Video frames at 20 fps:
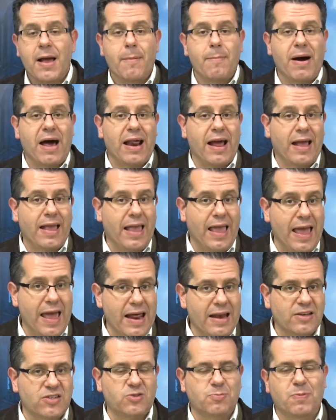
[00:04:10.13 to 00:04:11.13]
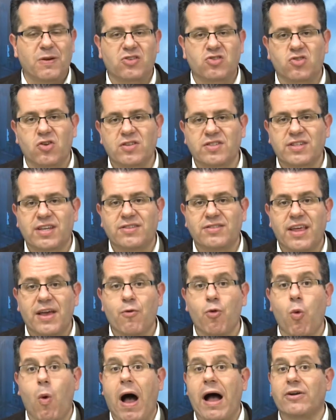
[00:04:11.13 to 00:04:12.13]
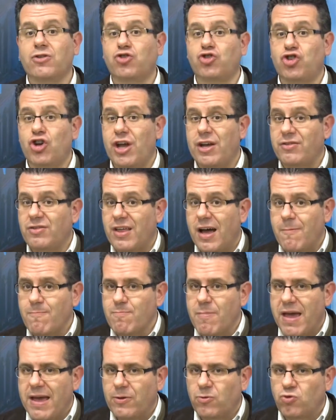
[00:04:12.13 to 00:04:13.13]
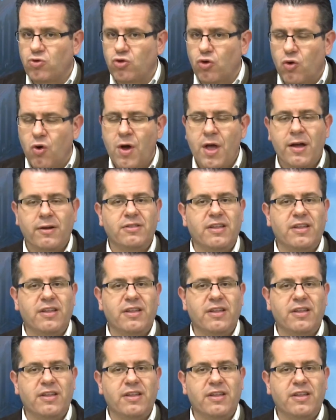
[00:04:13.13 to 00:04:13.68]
para aquelas pessoas que têm o agendamento